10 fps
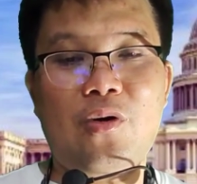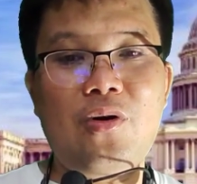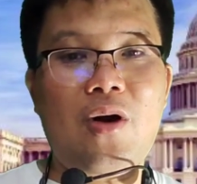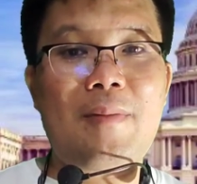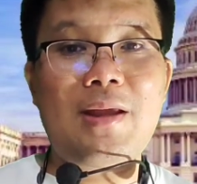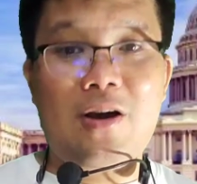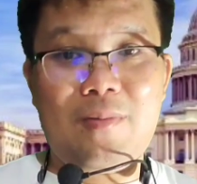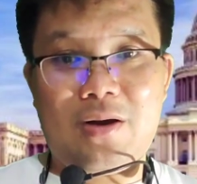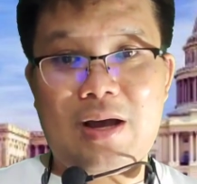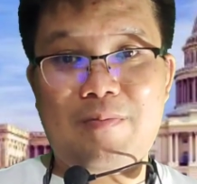คนรวยไม่ชอ
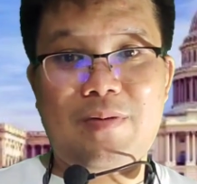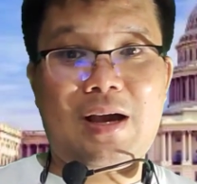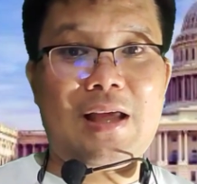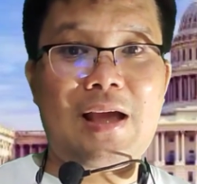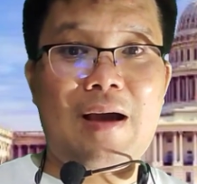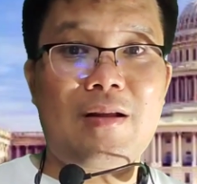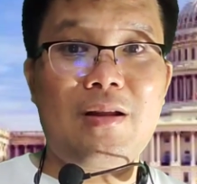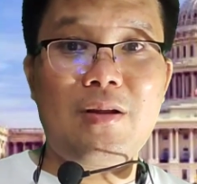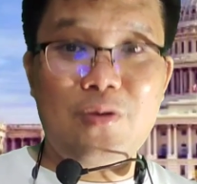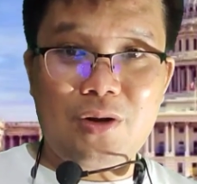บหรอกครับ ใครอยาก
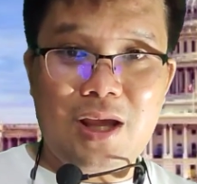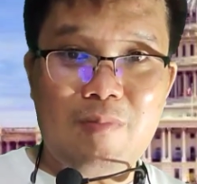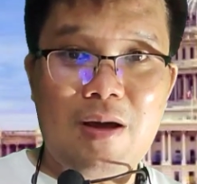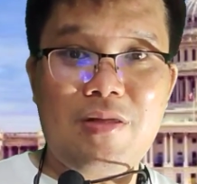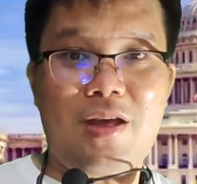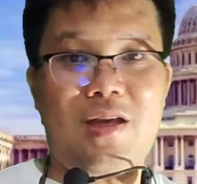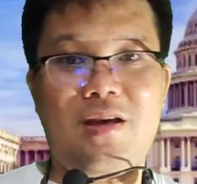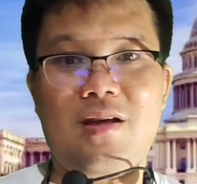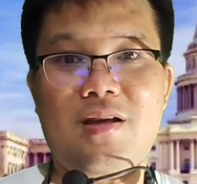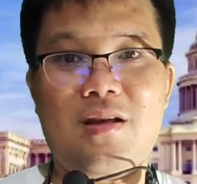ที่จะโดนเก็บภาษี
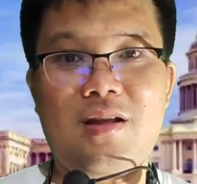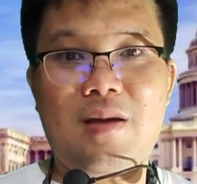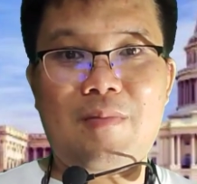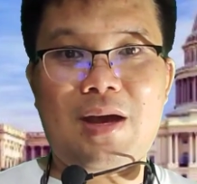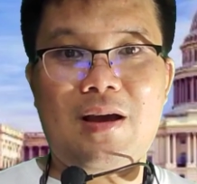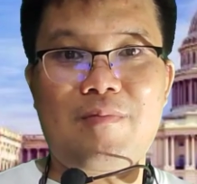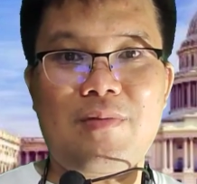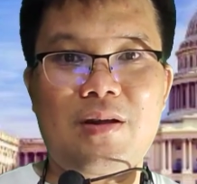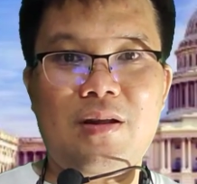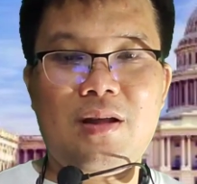ใช่ไหมครับ
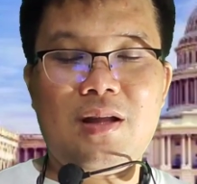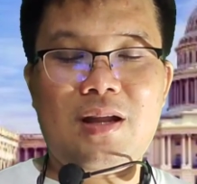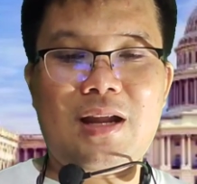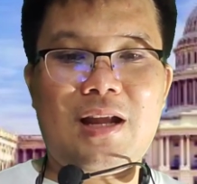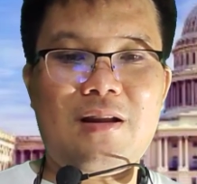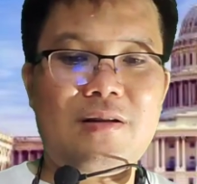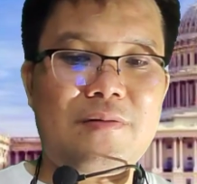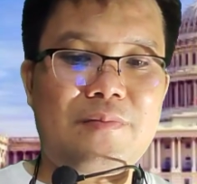ฉะนั้น